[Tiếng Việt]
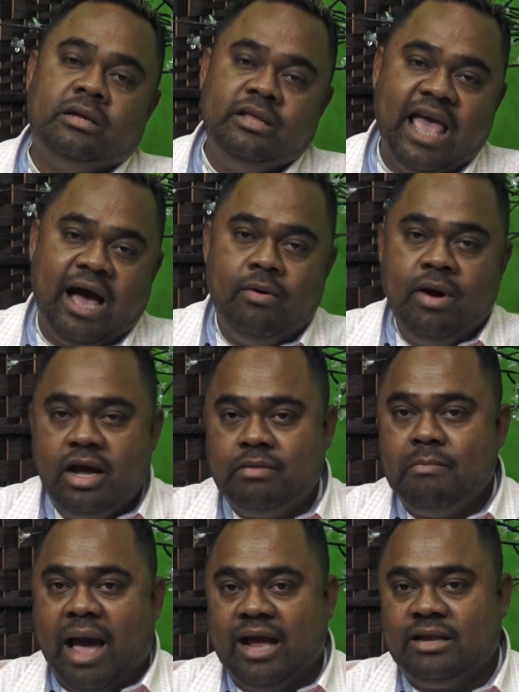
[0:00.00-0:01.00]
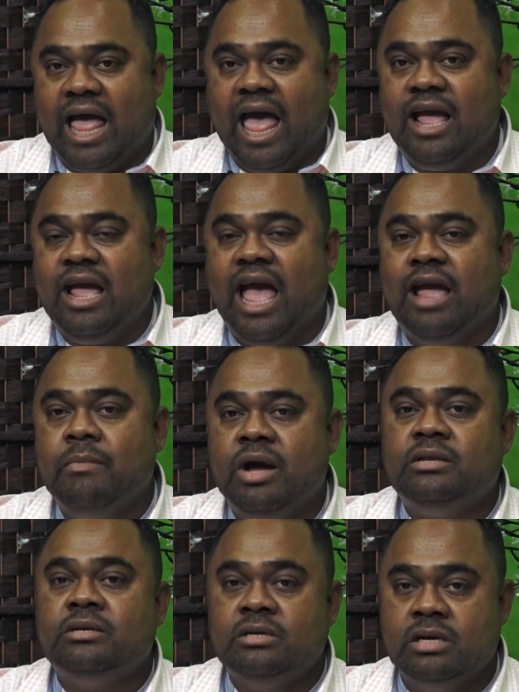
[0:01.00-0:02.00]
giao hết bàn tán hai
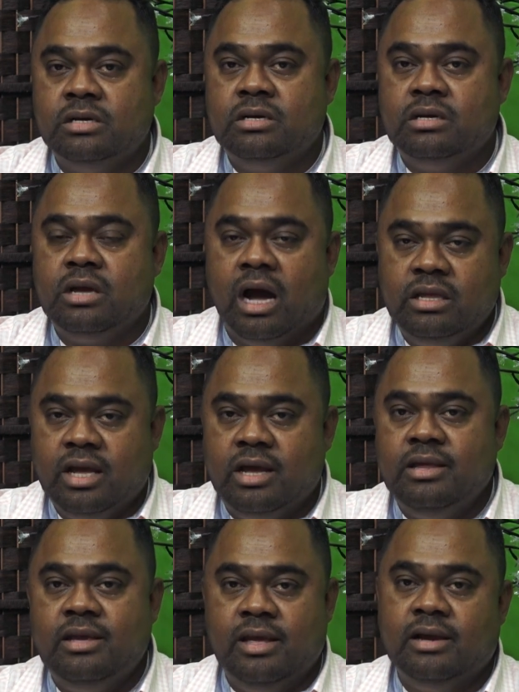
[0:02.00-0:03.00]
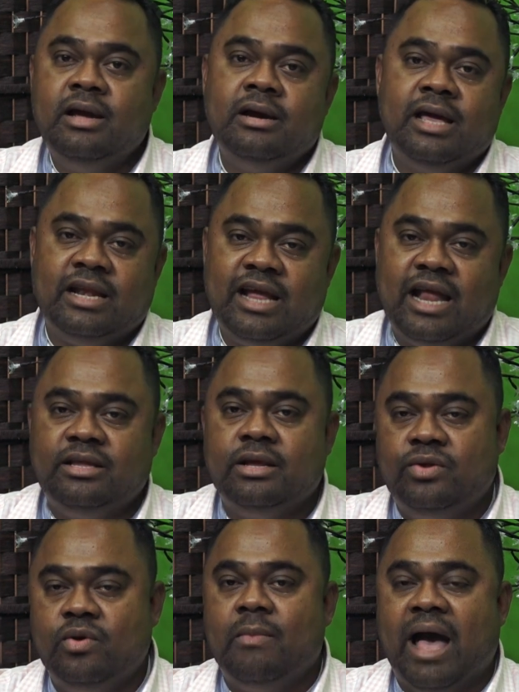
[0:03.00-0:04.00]
bên thương lượng ở trên với những người hành khách
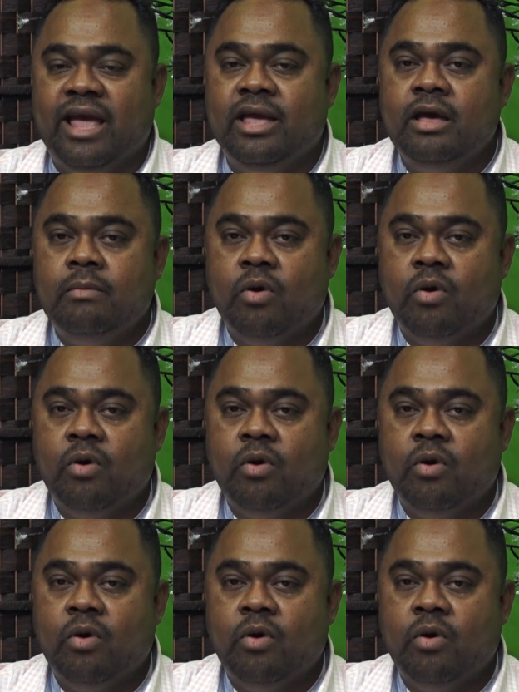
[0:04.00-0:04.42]
trên chuyến bay